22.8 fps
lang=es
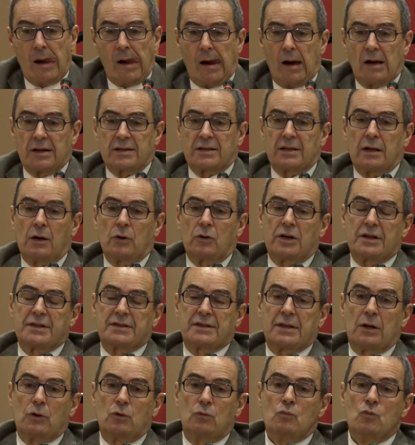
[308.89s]
hasta ahora ha
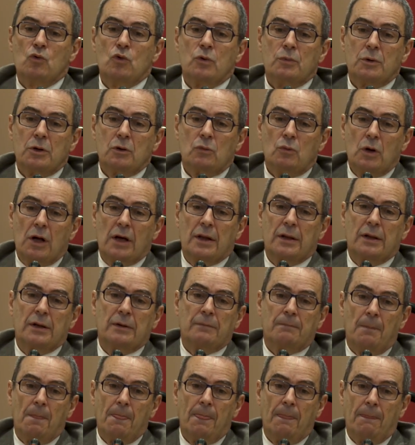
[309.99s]
estado muy
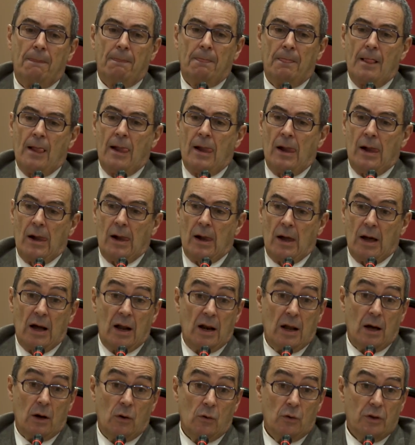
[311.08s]
vinculada a
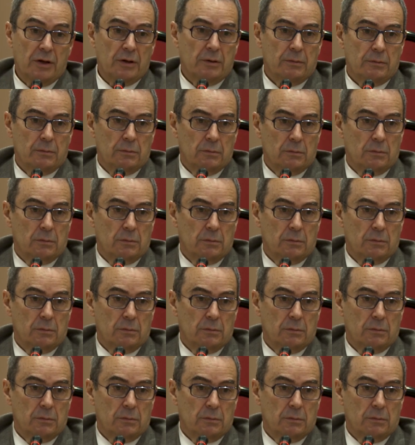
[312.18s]
la OD,